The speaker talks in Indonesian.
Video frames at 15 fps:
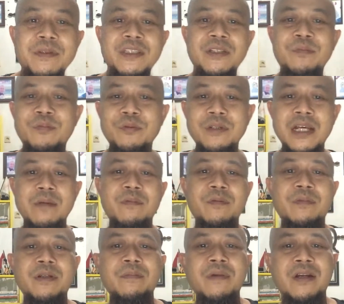sibuklah
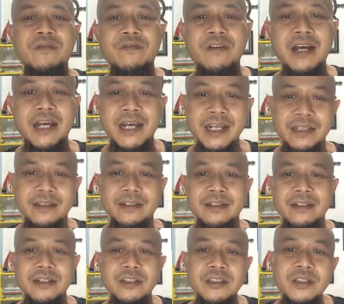memberi manfaat,
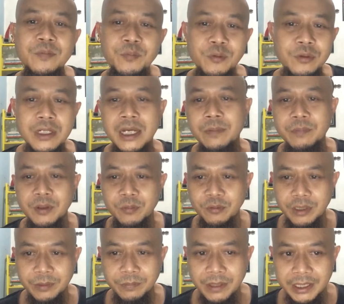sibuklah
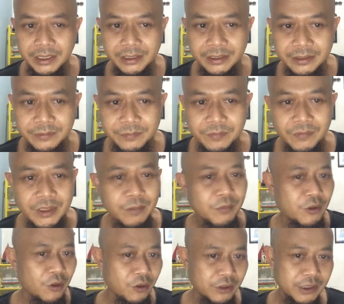berbuat baik,
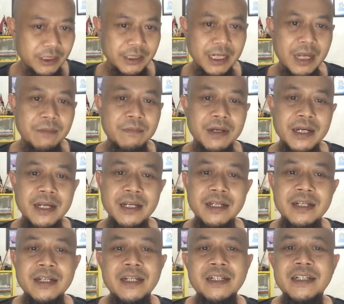menolong sesama,
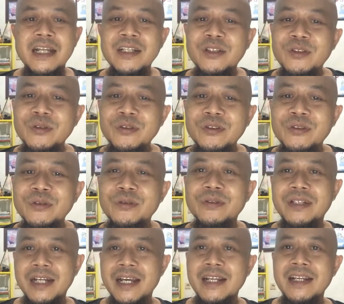dan
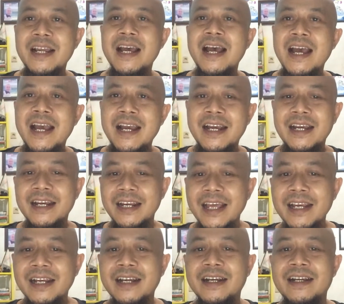tunjukkan akhlak
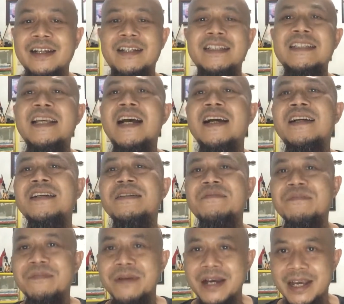yang
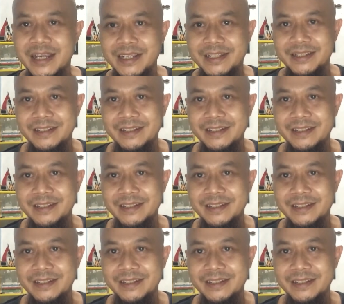baik.